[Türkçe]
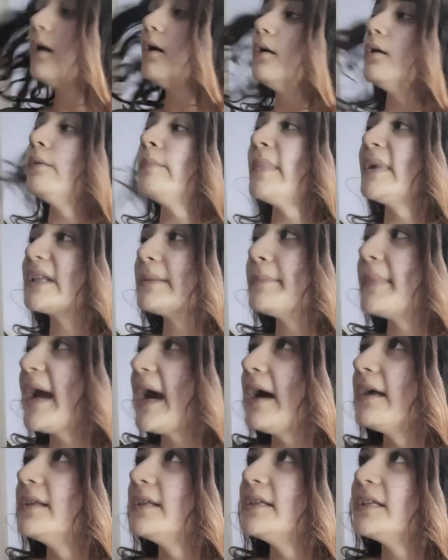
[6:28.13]
Umarım
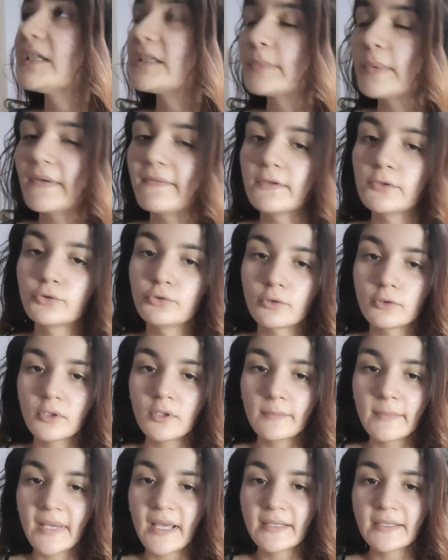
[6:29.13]
beğendiğiniz bir video
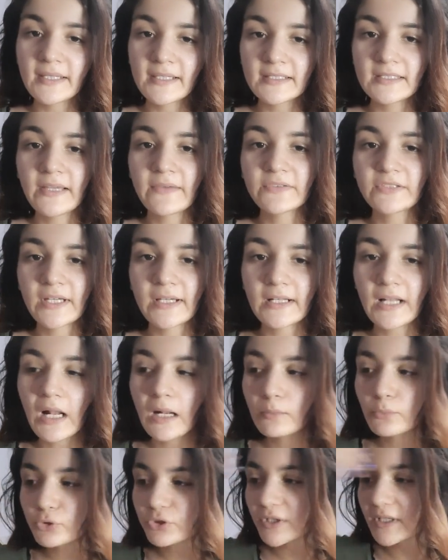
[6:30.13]
olur. Beğendeki
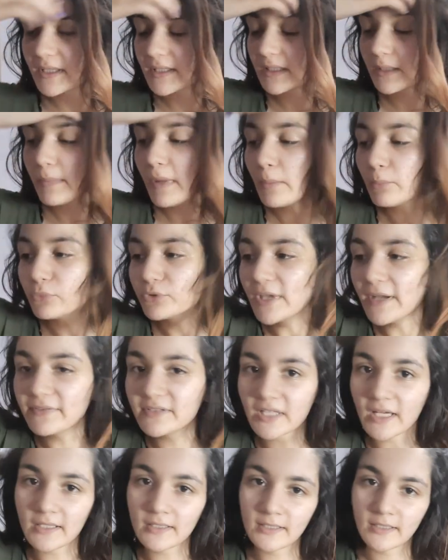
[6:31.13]
defterler bu şekilde. Ben bu
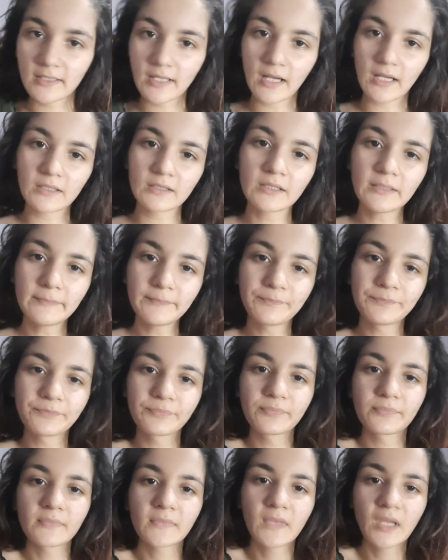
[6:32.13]
defterleri aldım.
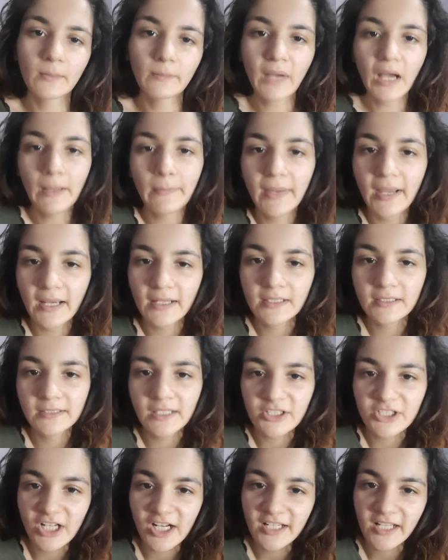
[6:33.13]
Bay bay
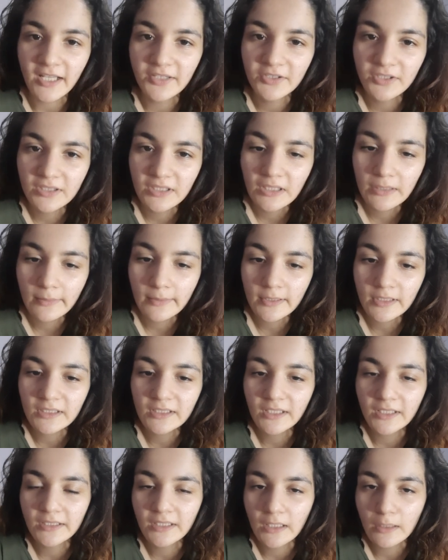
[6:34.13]
arkadaşlar. Kendinize iyi bakın.
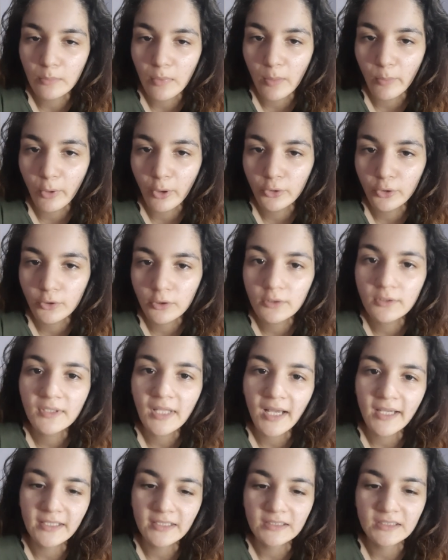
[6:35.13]
Kanalıma abone olun.
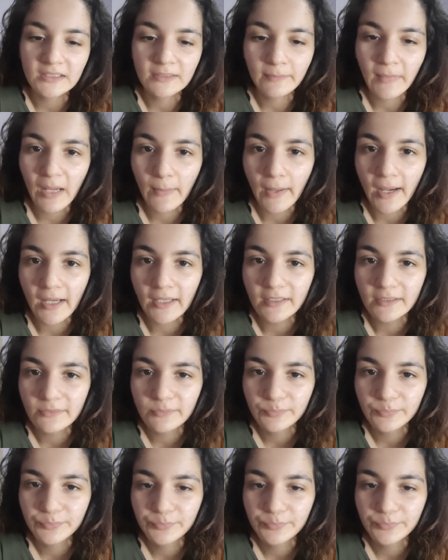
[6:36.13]
Like atın. Bay bay.